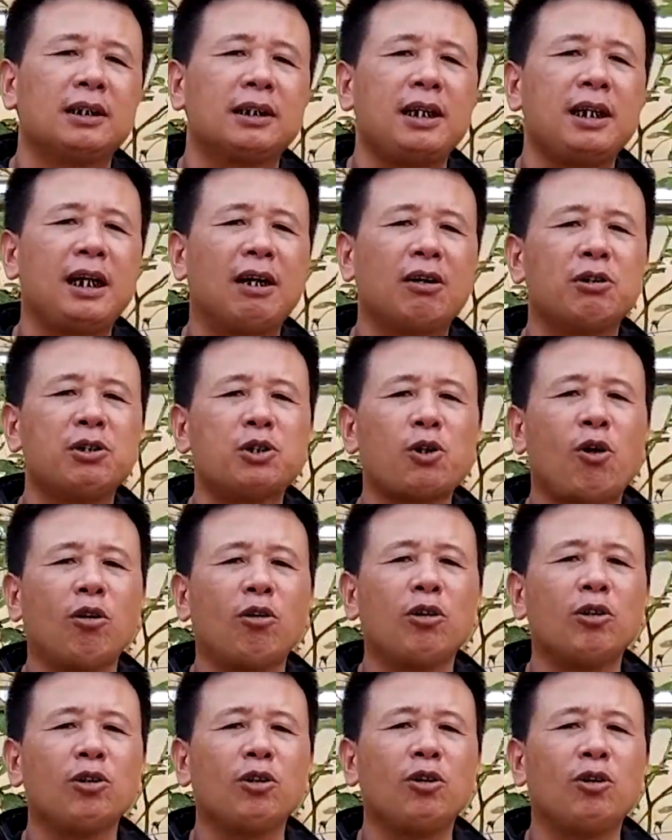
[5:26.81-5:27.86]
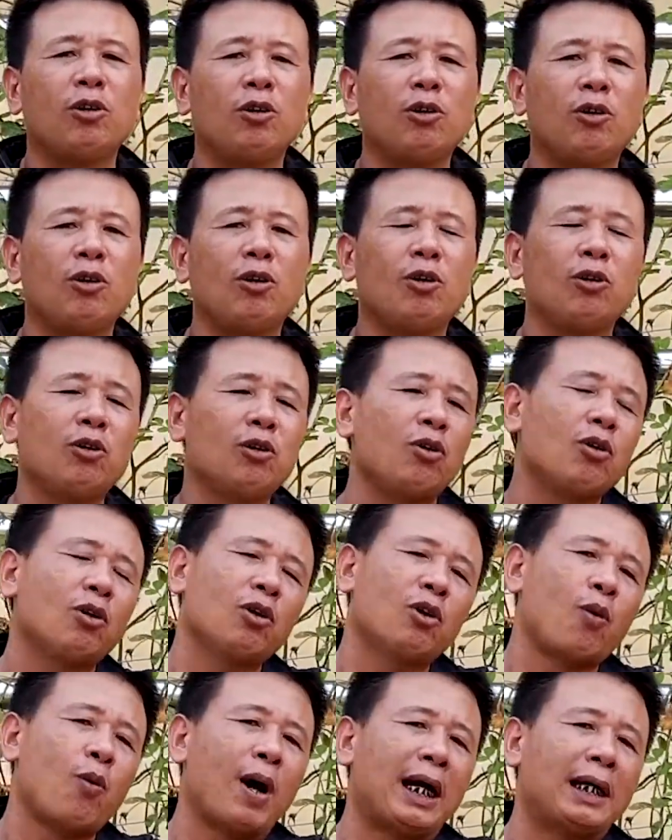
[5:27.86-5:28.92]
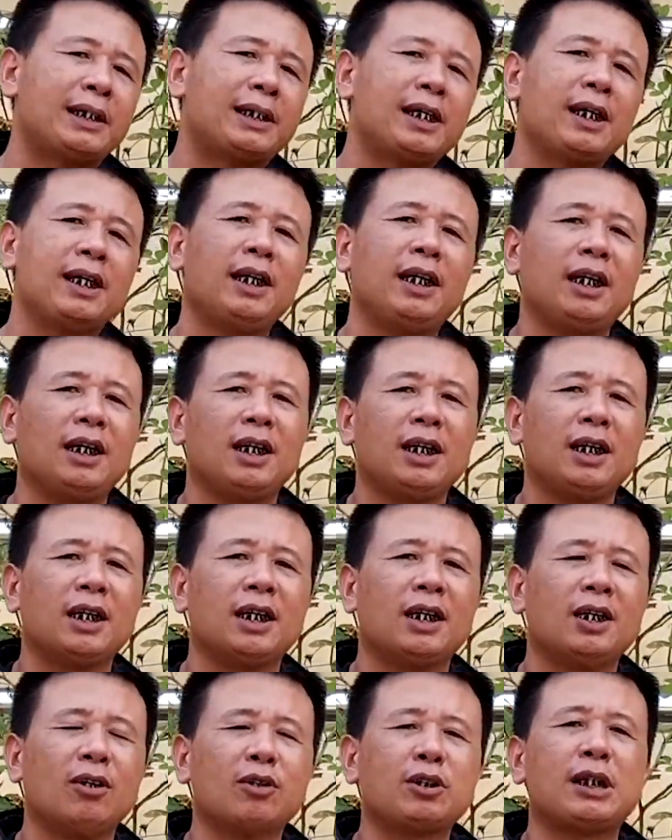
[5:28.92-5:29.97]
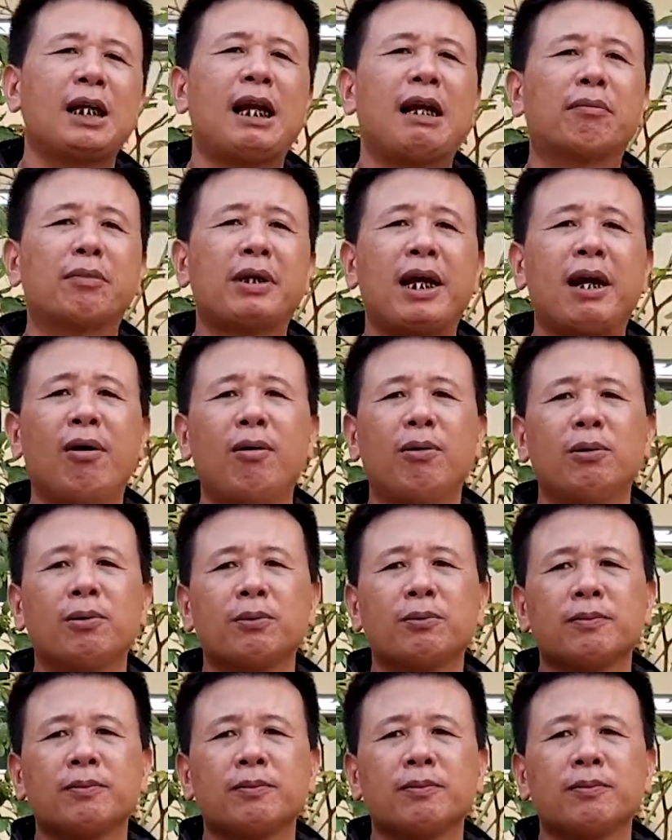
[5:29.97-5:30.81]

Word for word: thì là con chó nó nó nó, nó, nó khoái chí nó sẽ làm theo